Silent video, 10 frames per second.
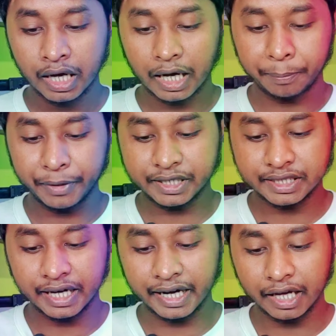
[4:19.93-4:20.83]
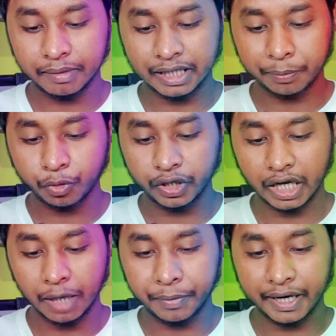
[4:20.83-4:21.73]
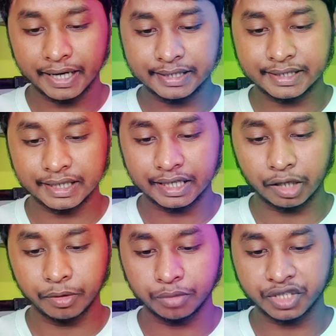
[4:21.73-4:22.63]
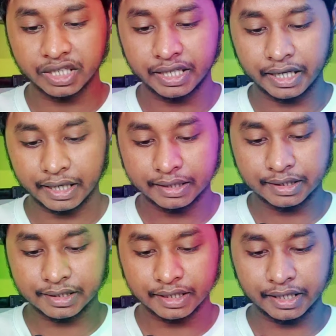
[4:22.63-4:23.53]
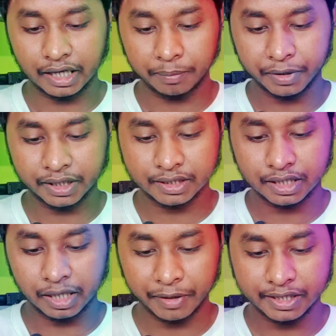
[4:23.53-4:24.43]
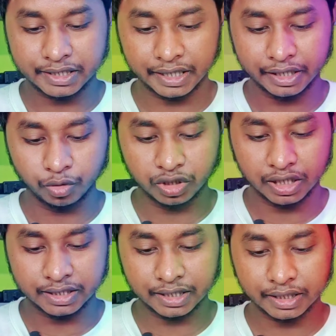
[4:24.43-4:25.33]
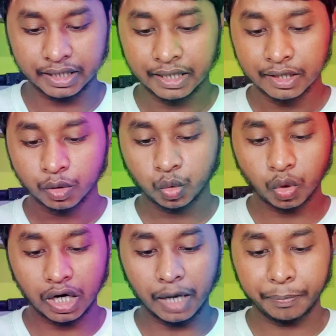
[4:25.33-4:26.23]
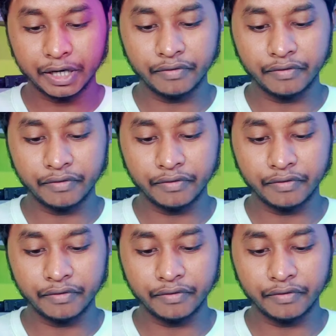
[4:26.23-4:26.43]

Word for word: अब पेस्ट करने के बाद आपको यहाँ पर हैशटैग का भी ऑप्शन दिया गया है जैसे कि यहाँ पर देख सकते आप हैशटैग यूज़ कर सकते हैं तो आप ना